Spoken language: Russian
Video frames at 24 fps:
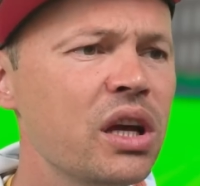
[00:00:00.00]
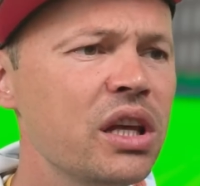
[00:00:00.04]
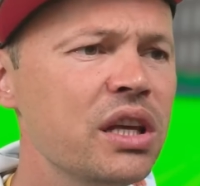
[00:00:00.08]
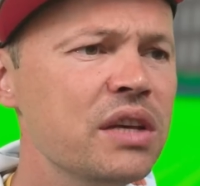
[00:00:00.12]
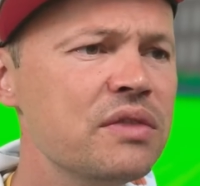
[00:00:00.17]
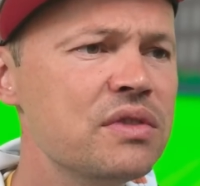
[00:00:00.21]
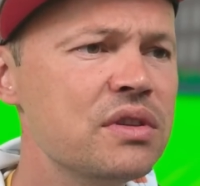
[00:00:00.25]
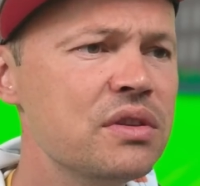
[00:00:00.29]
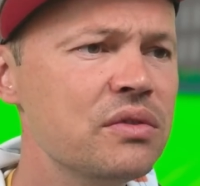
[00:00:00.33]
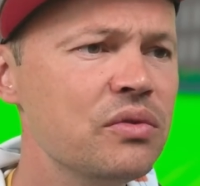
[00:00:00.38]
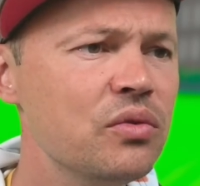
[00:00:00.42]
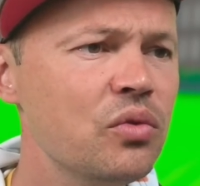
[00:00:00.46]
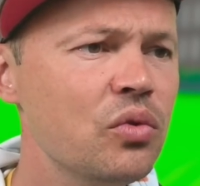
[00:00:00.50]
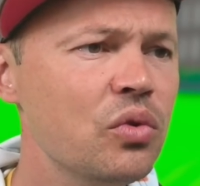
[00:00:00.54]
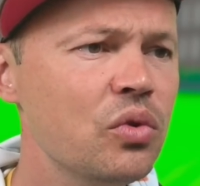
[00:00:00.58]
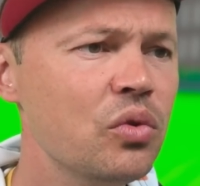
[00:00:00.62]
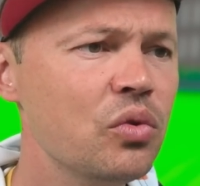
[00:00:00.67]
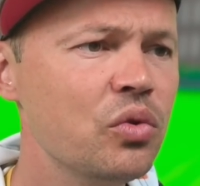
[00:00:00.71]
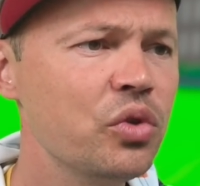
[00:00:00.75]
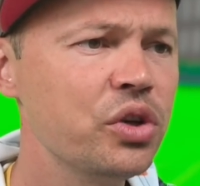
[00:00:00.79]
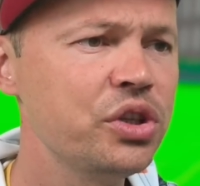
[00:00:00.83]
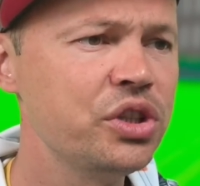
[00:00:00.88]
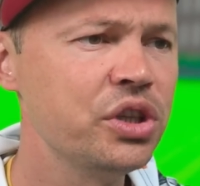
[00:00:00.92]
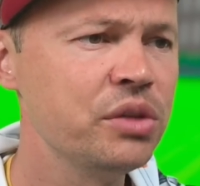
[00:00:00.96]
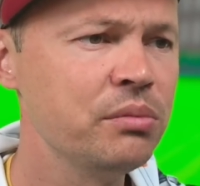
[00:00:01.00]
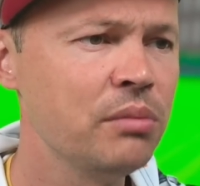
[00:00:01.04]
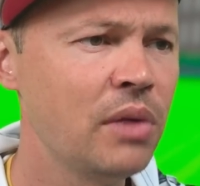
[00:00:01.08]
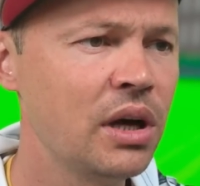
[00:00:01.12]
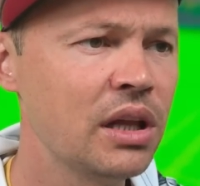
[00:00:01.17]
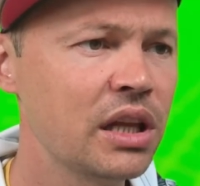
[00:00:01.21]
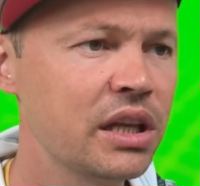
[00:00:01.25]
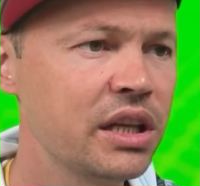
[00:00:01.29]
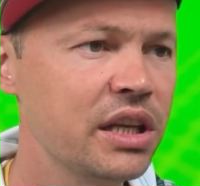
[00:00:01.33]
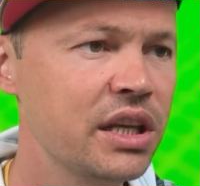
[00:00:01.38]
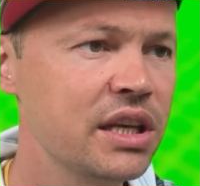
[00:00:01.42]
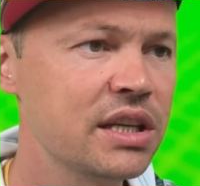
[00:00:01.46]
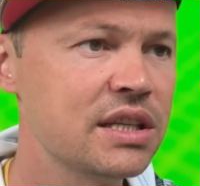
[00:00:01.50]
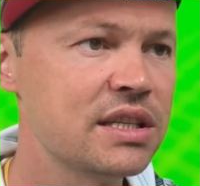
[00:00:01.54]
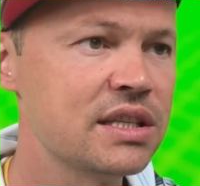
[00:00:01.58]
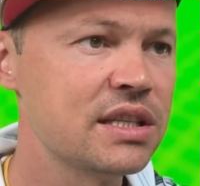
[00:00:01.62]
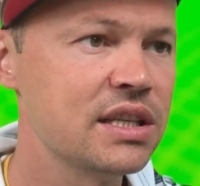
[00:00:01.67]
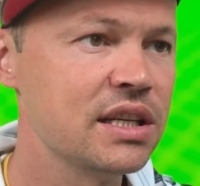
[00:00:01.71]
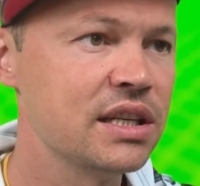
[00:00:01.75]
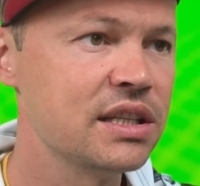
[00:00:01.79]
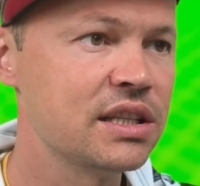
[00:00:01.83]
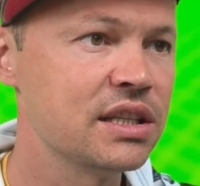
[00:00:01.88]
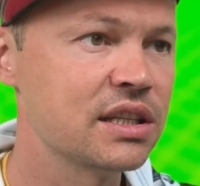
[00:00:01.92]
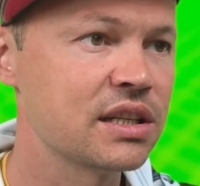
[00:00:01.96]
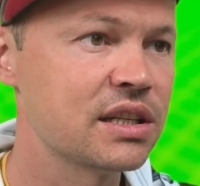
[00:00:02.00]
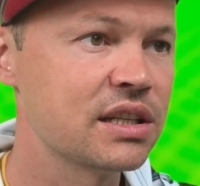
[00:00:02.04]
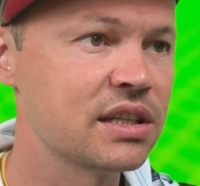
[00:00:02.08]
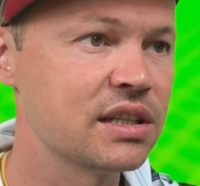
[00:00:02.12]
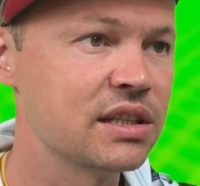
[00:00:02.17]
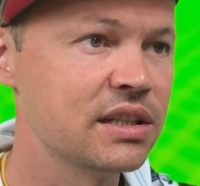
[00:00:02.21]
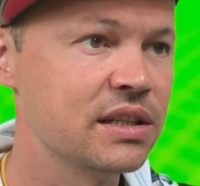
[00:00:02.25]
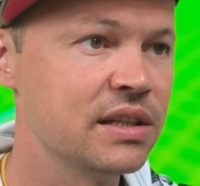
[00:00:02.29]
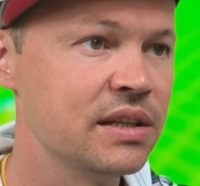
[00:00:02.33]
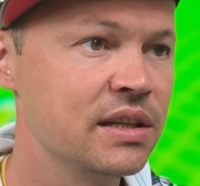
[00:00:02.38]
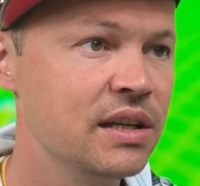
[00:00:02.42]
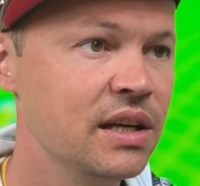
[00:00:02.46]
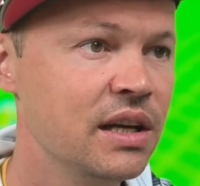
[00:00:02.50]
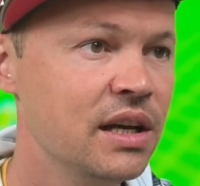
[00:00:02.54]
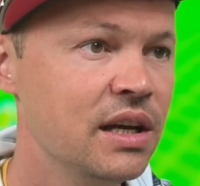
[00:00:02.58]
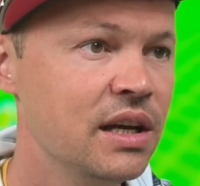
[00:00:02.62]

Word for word: есть всего, очень мало есть этих э,